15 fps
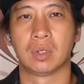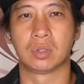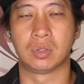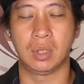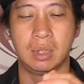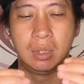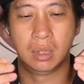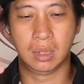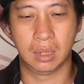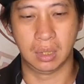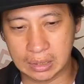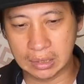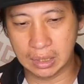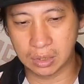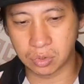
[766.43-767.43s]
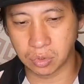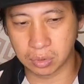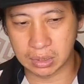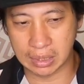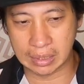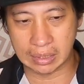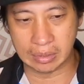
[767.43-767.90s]
所以今天
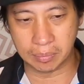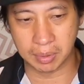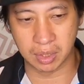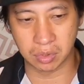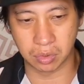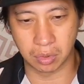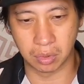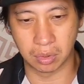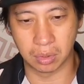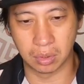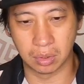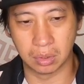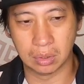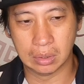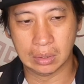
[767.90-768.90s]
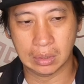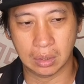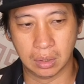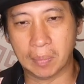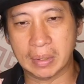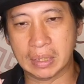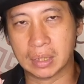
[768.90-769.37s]
从这个影片中，
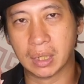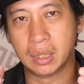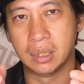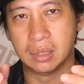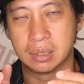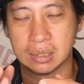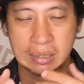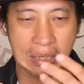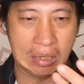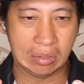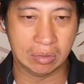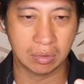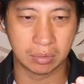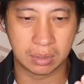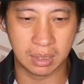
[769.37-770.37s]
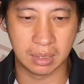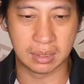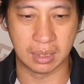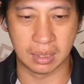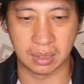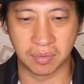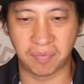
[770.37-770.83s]
我们可以知道这一
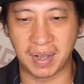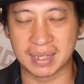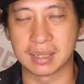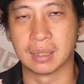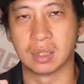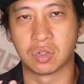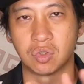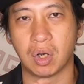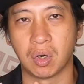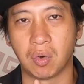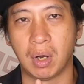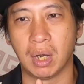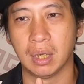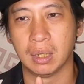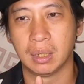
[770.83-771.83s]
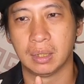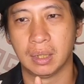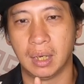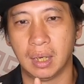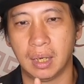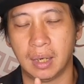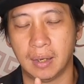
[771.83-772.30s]
点发生的状况。
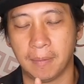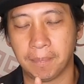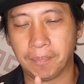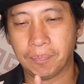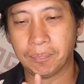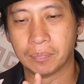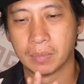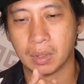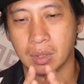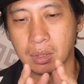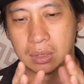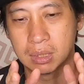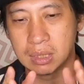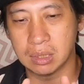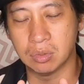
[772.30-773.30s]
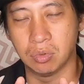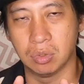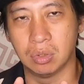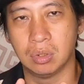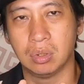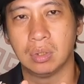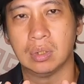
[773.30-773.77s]
那至
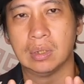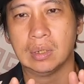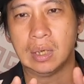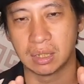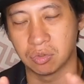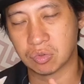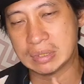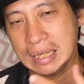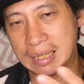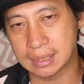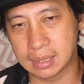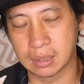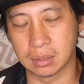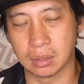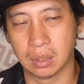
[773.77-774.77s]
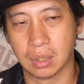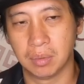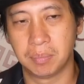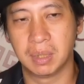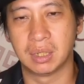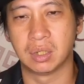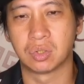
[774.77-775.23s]
于假如下次
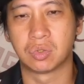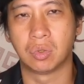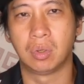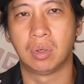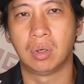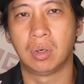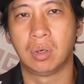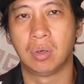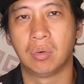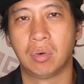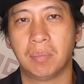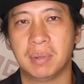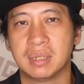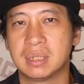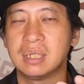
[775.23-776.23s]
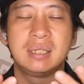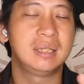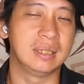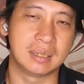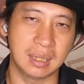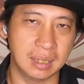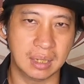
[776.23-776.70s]
变成说我们自
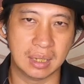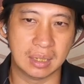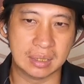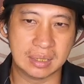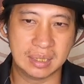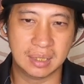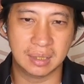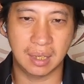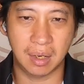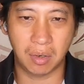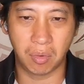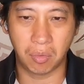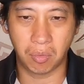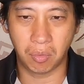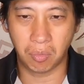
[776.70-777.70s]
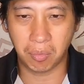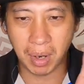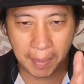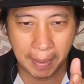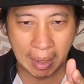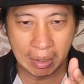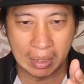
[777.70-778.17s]
己真的骑到
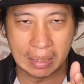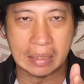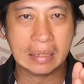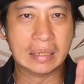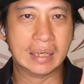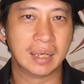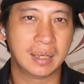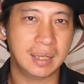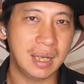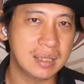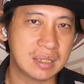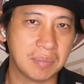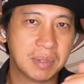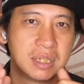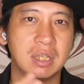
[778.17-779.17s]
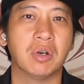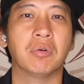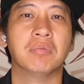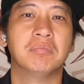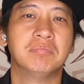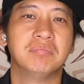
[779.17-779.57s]
外抛了，该怎么救？